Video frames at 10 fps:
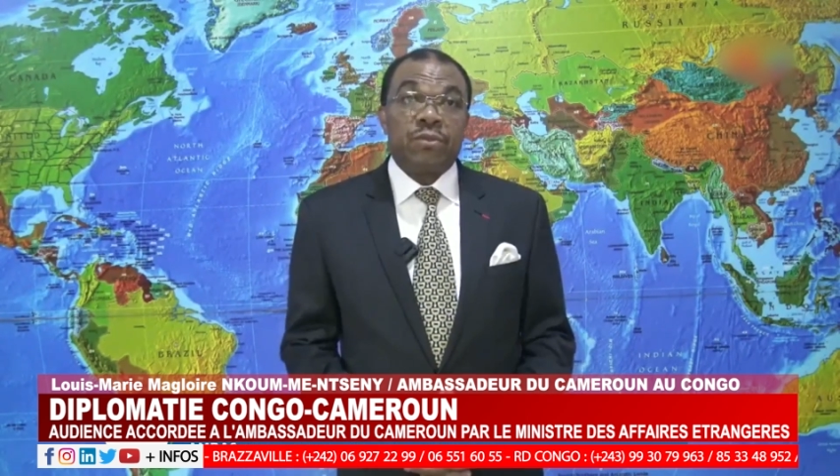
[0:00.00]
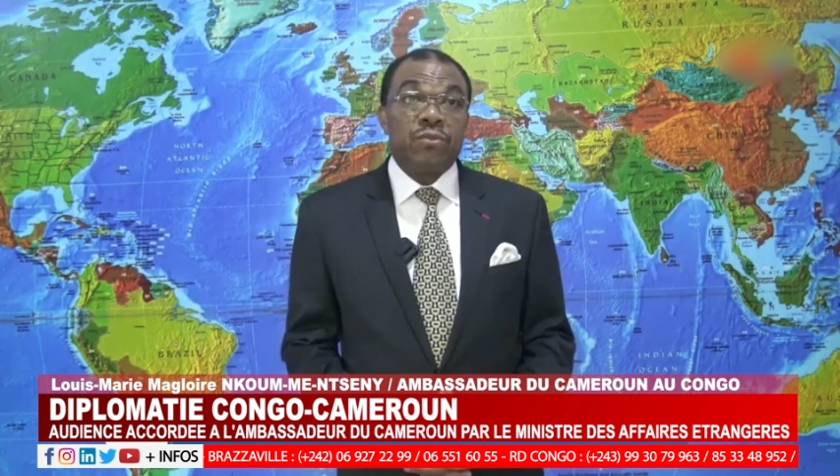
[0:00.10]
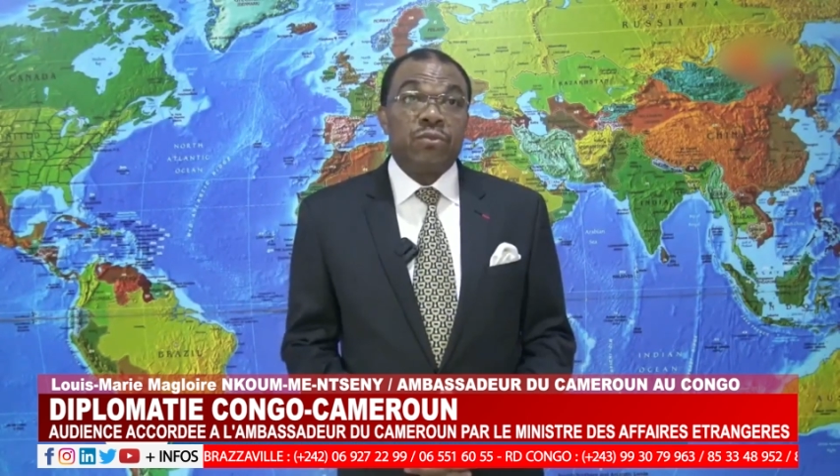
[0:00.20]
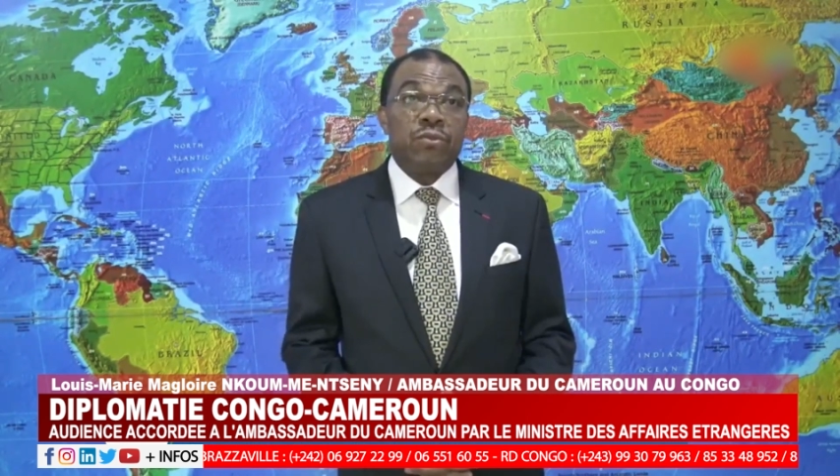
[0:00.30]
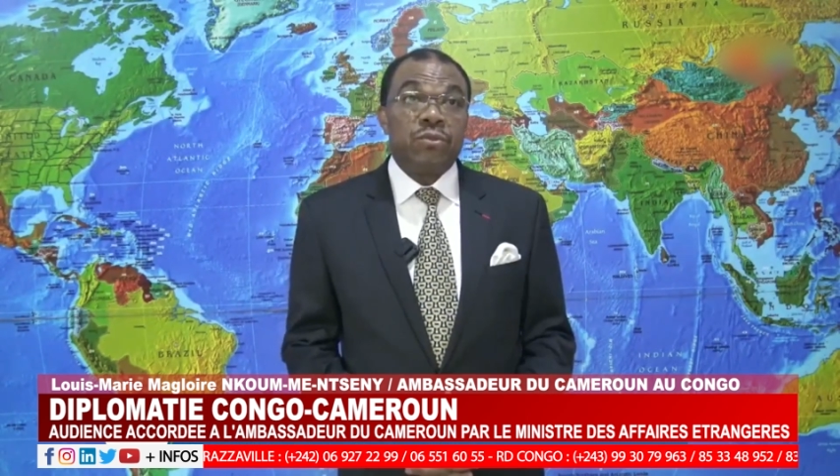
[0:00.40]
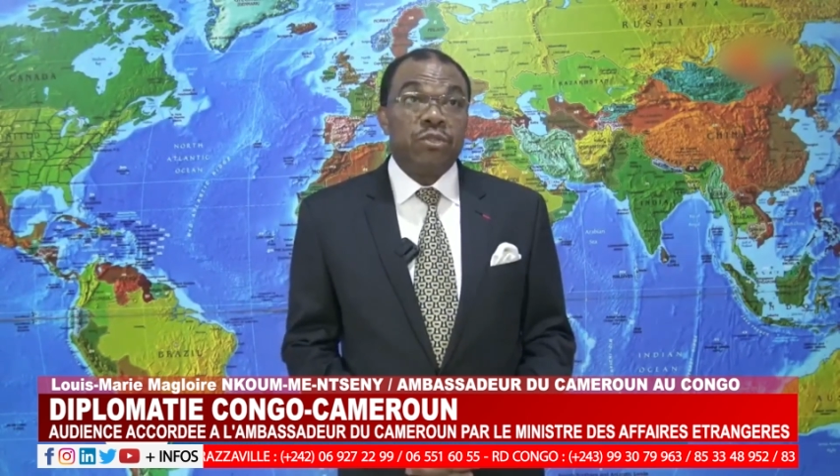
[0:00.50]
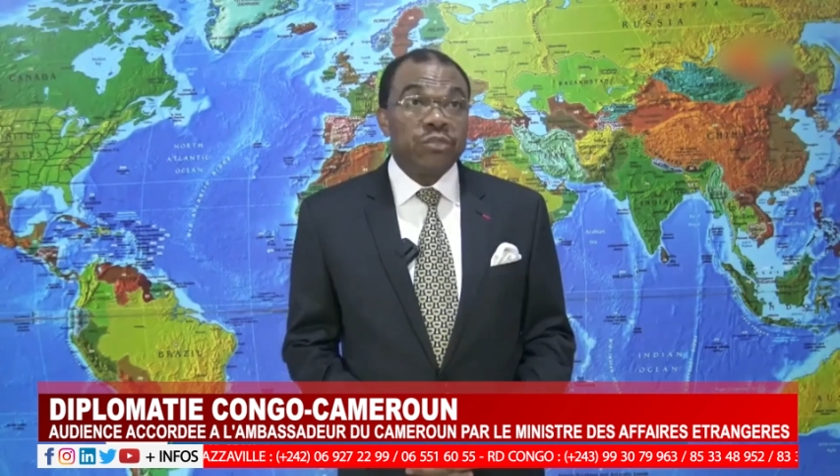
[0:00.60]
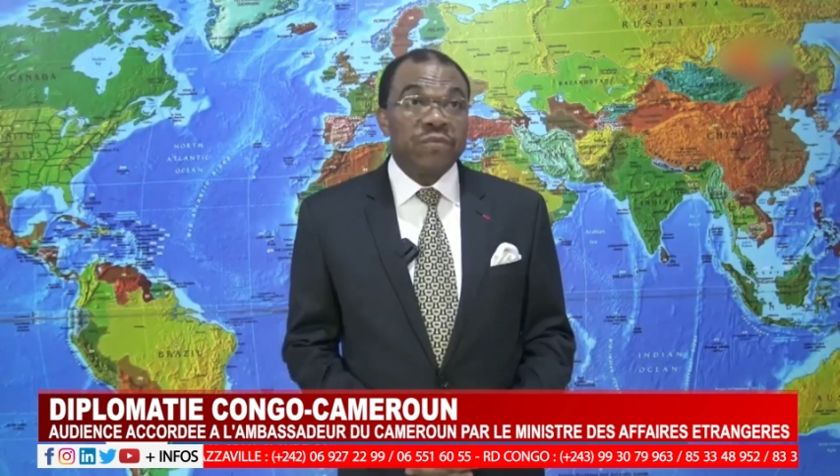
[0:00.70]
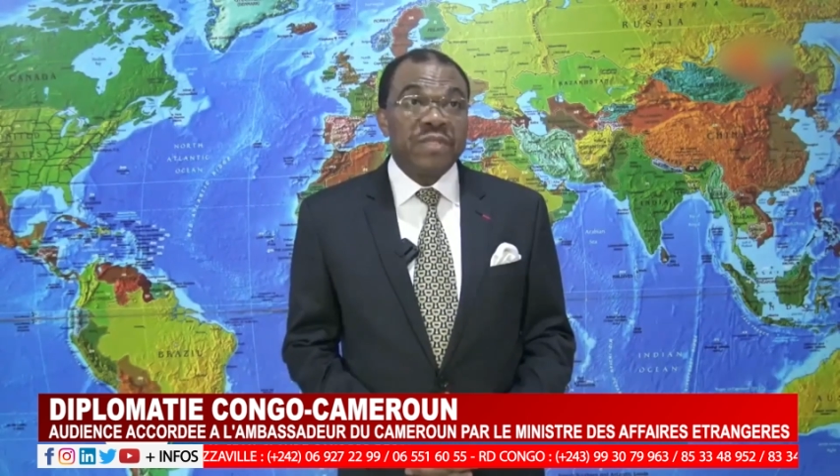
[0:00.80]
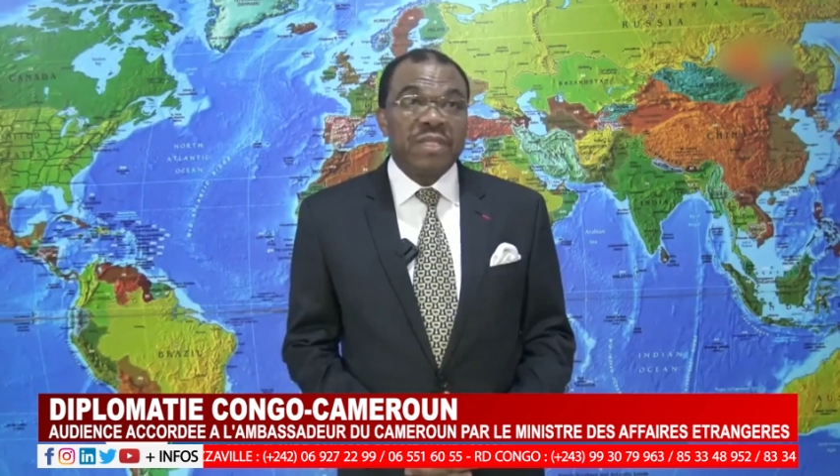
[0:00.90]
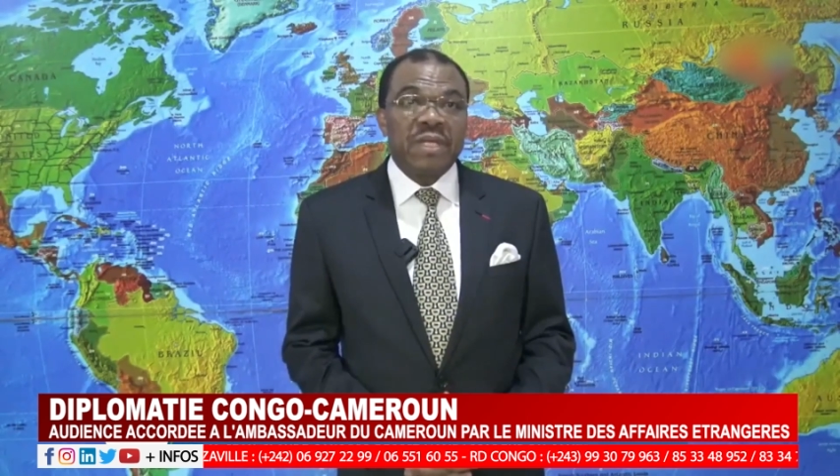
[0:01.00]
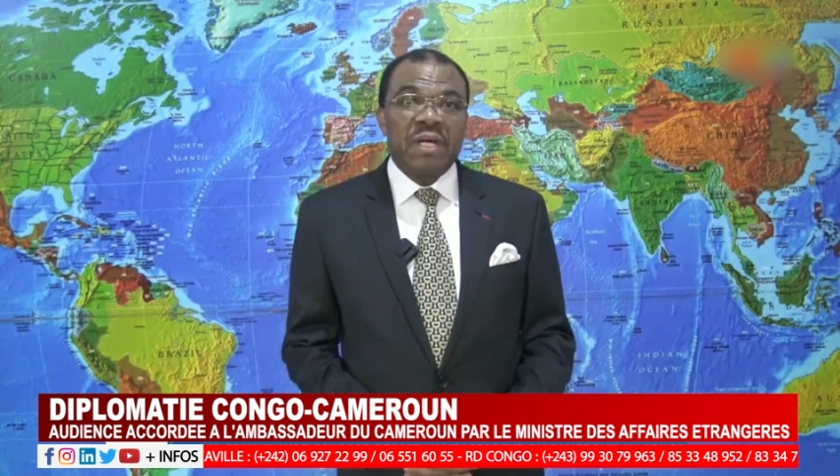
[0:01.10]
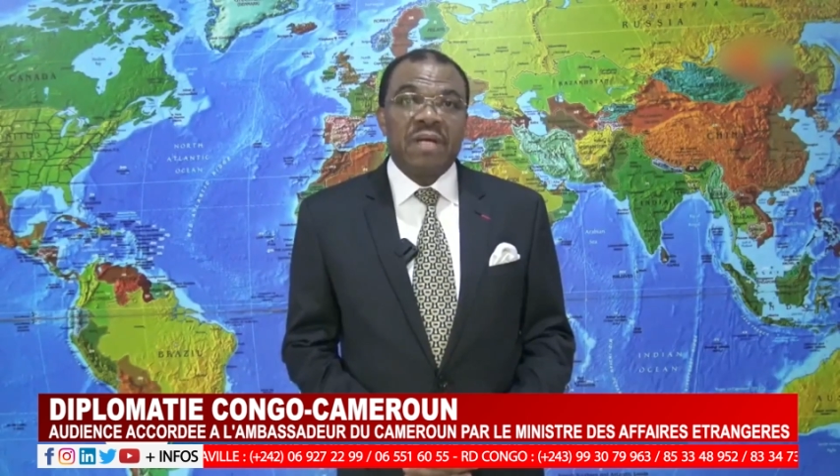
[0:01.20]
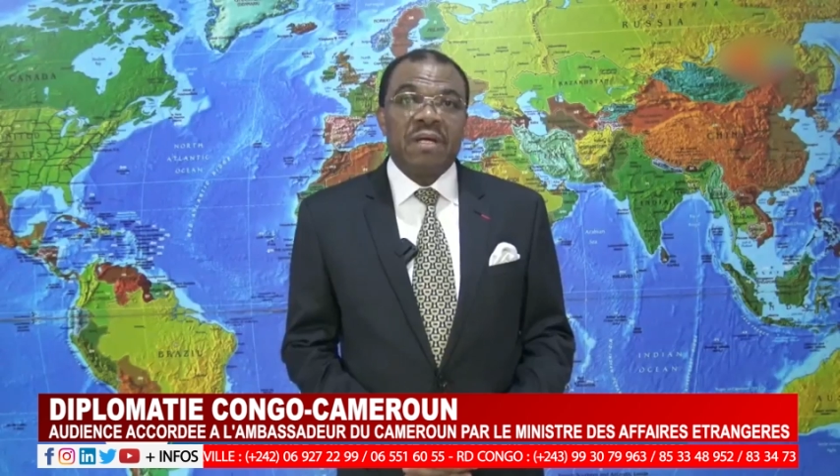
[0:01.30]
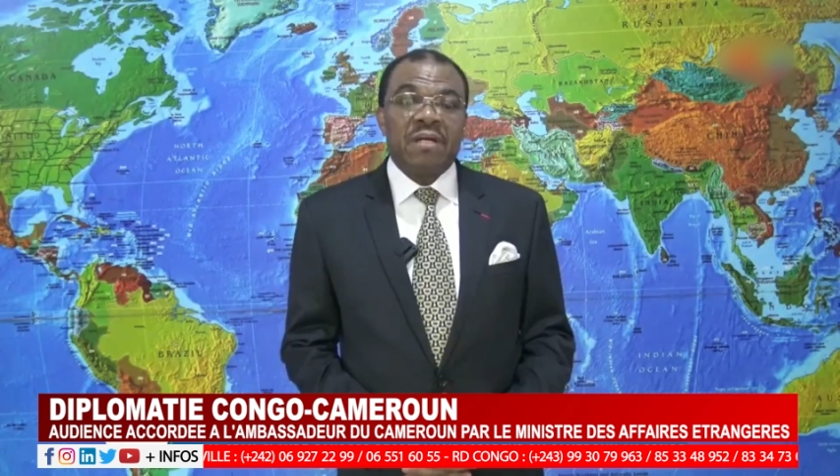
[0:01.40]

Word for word: de nos deux chefs d'État,